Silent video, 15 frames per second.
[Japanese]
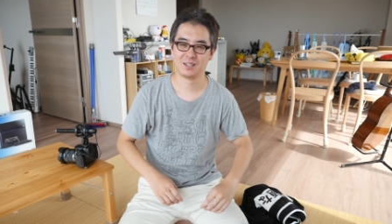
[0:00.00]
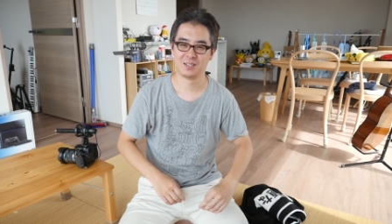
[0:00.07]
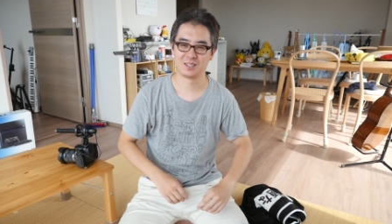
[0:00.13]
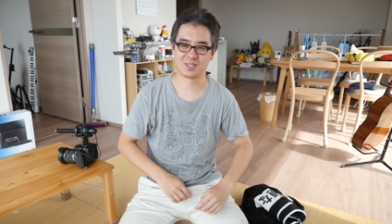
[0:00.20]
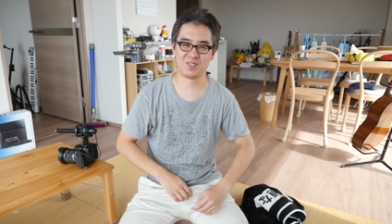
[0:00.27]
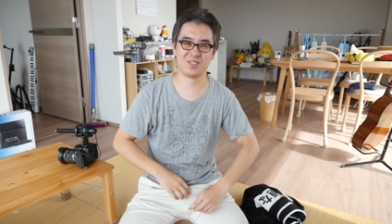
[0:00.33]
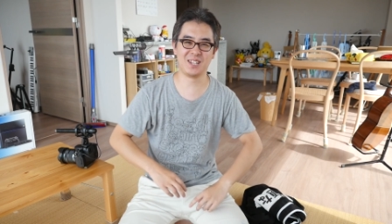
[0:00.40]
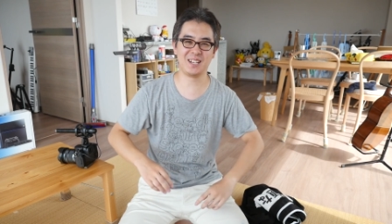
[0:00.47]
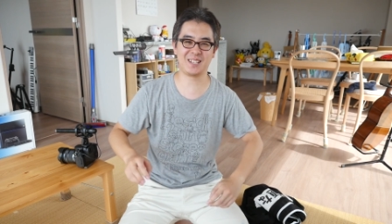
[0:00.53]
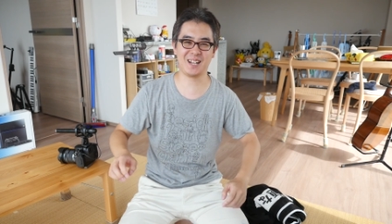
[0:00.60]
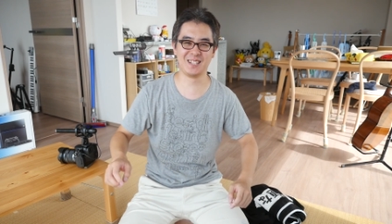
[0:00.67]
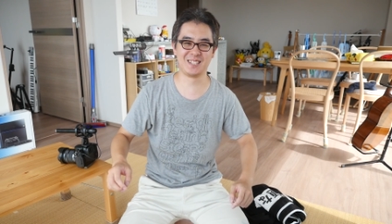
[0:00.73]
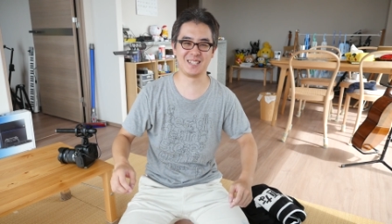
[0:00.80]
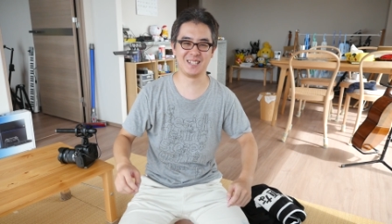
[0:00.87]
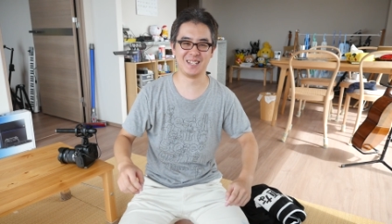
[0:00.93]
そんな異
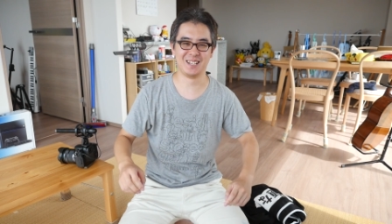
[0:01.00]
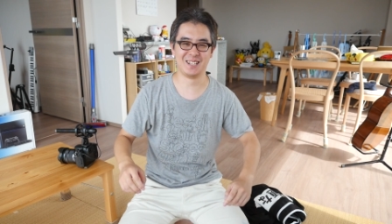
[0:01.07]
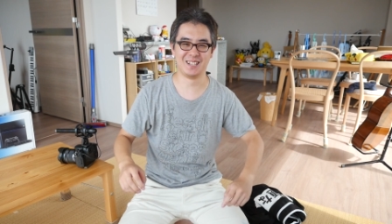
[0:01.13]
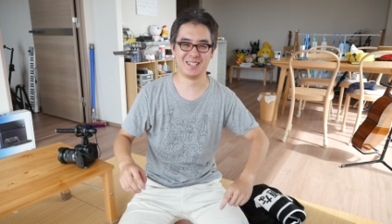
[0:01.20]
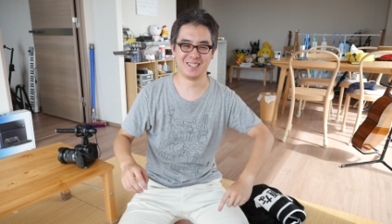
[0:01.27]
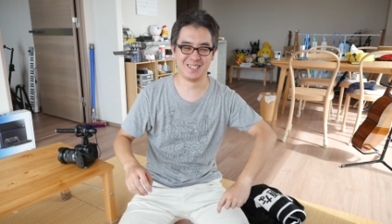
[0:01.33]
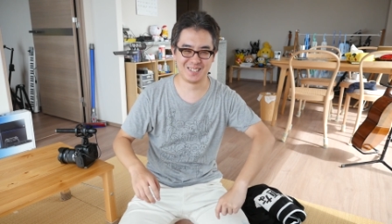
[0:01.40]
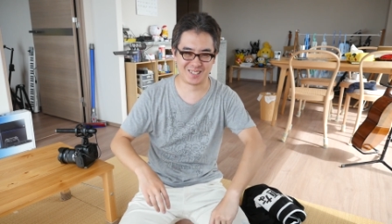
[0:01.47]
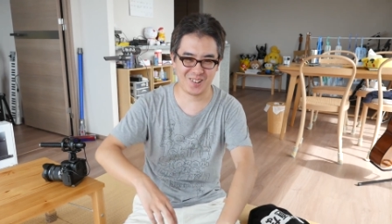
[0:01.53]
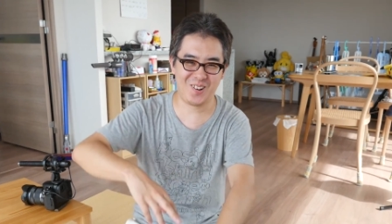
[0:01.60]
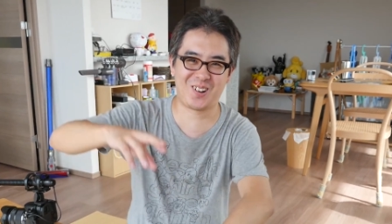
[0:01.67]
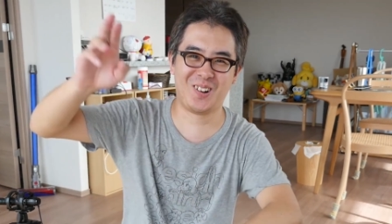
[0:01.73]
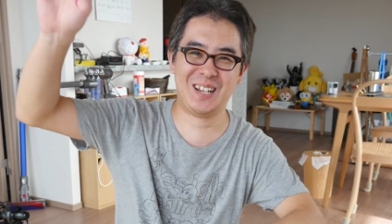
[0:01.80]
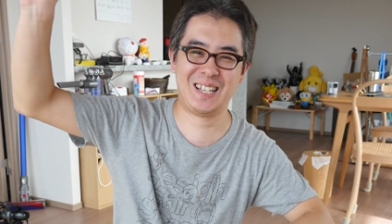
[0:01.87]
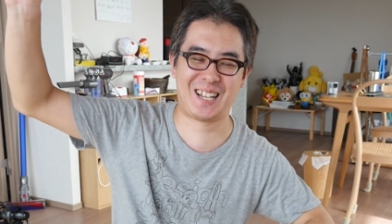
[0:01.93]
端児
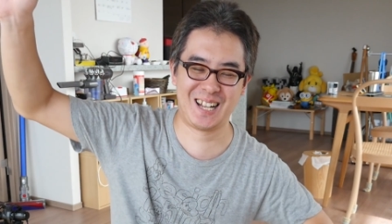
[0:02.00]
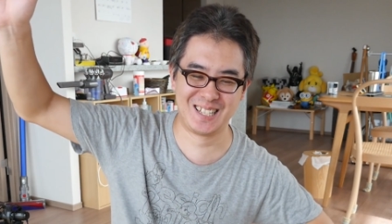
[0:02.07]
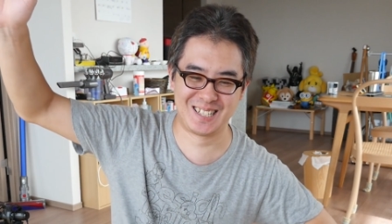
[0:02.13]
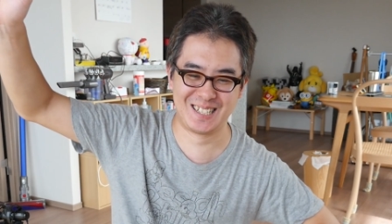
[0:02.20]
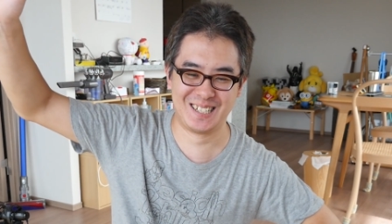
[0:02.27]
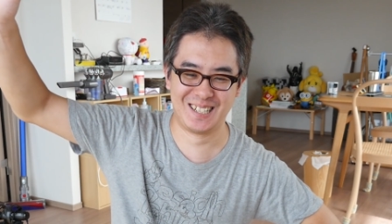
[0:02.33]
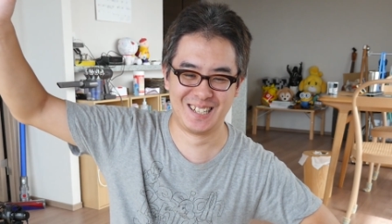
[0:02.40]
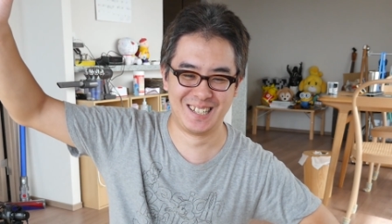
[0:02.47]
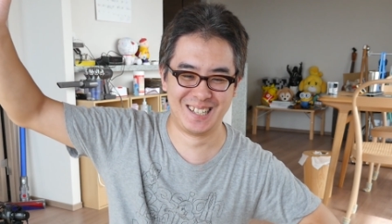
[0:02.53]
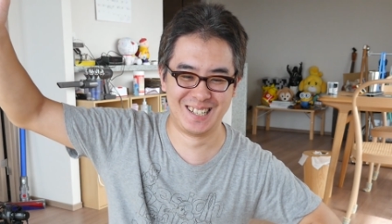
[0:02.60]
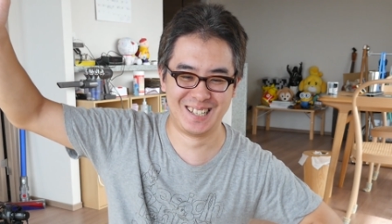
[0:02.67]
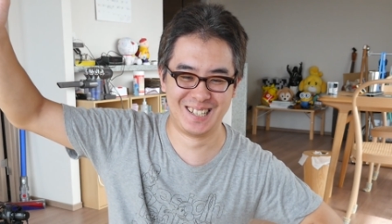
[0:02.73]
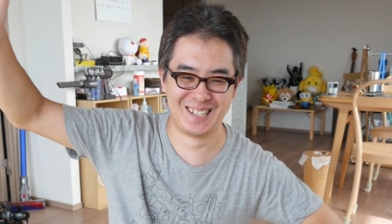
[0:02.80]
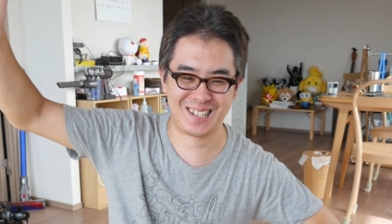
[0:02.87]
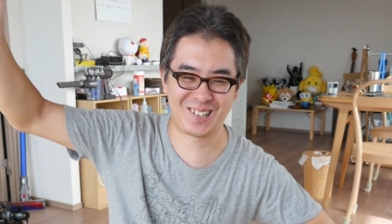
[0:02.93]
どこに異端児
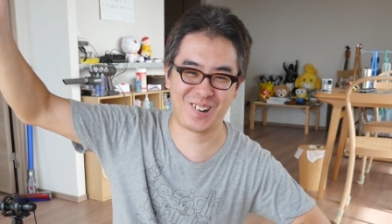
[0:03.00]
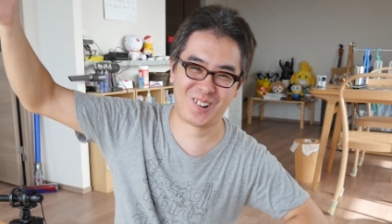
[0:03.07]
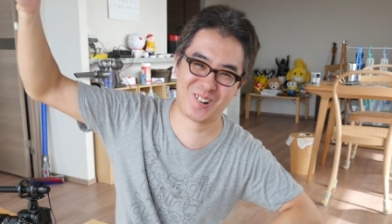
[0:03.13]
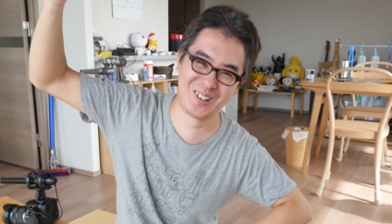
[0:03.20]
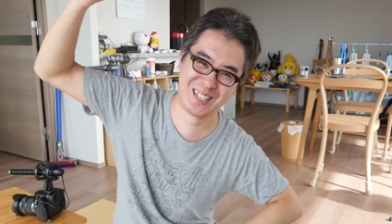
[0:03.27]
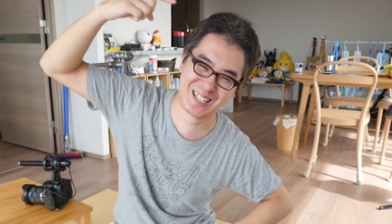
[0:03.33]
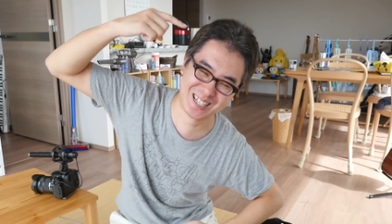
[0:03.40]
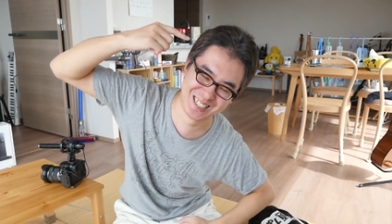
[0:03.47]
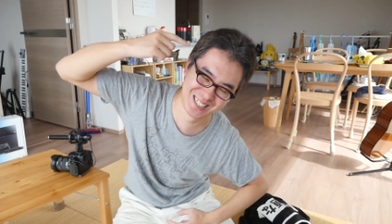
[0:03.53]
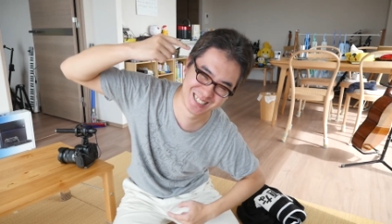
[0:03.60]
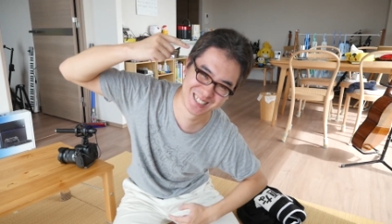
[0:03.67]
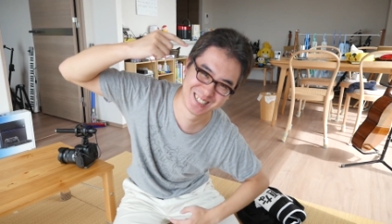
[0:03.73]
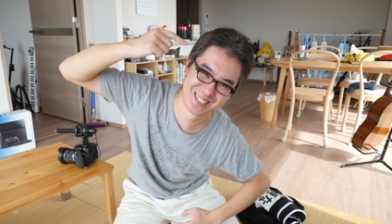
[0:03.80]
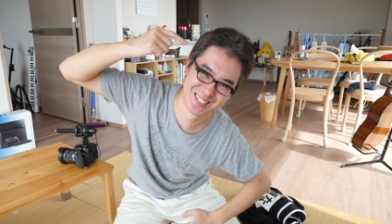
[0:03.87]
ここに異端児っ